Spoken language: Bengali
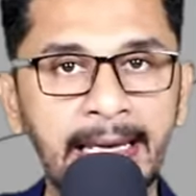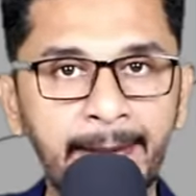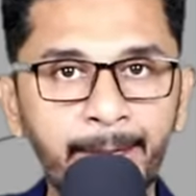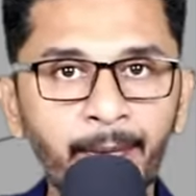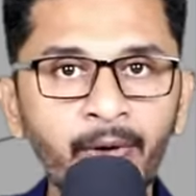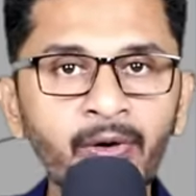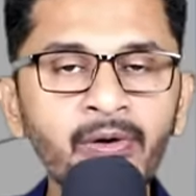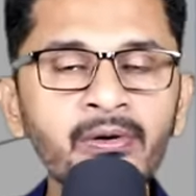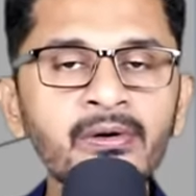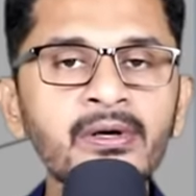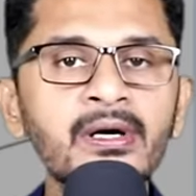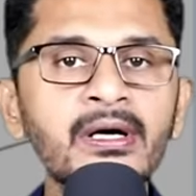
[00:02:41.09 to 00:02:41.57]

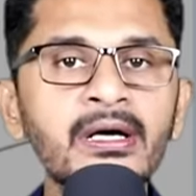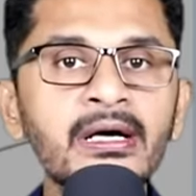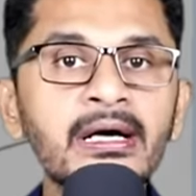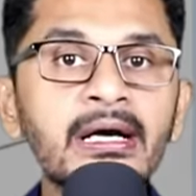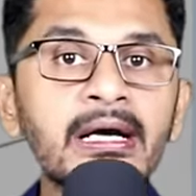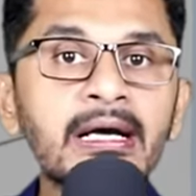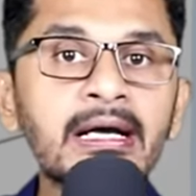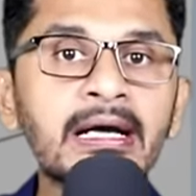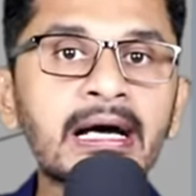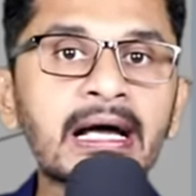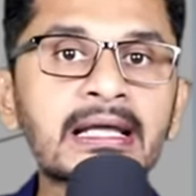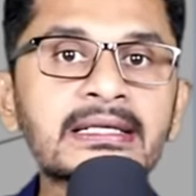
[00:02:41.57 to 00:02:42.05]
এবং
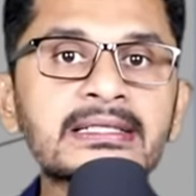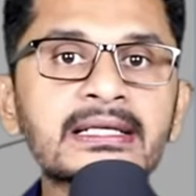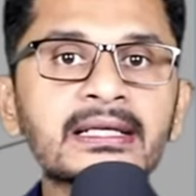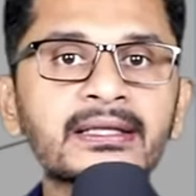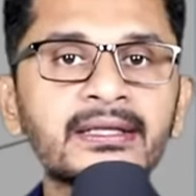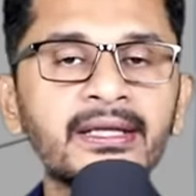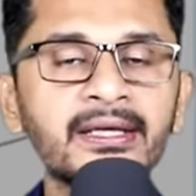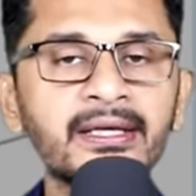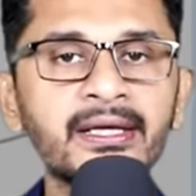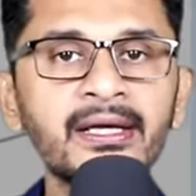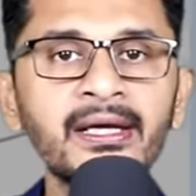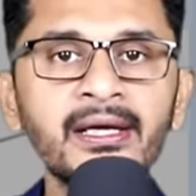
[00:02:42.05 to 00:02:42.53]
গাজা
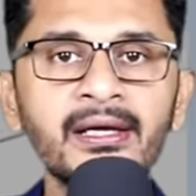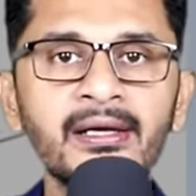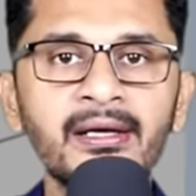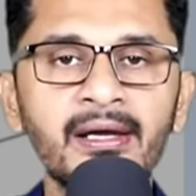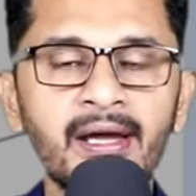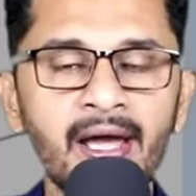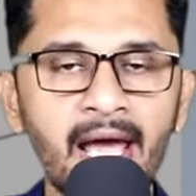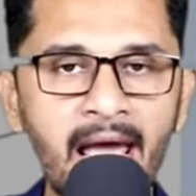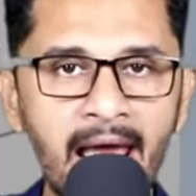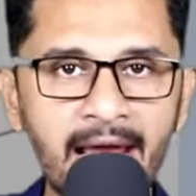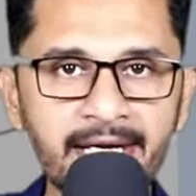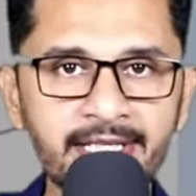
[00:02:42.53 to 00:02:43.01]
থেকে
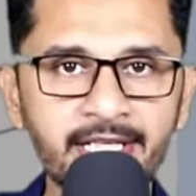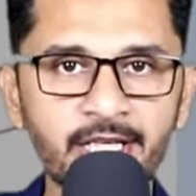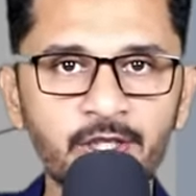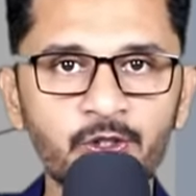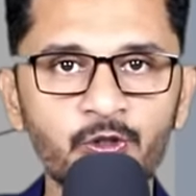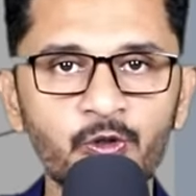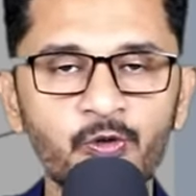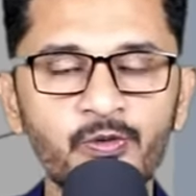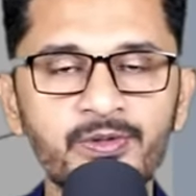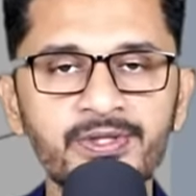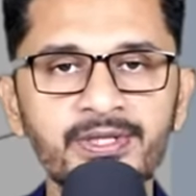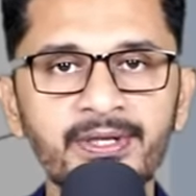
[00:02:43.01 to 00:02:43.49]
অ্যাটাক
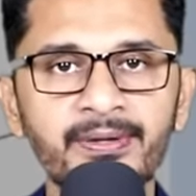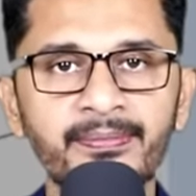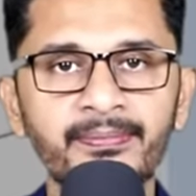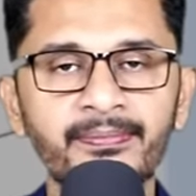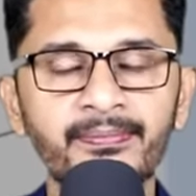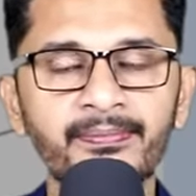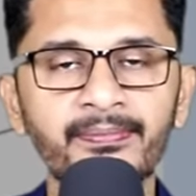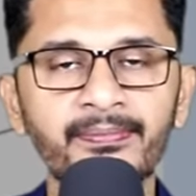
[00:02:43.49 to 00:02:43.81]
চলছে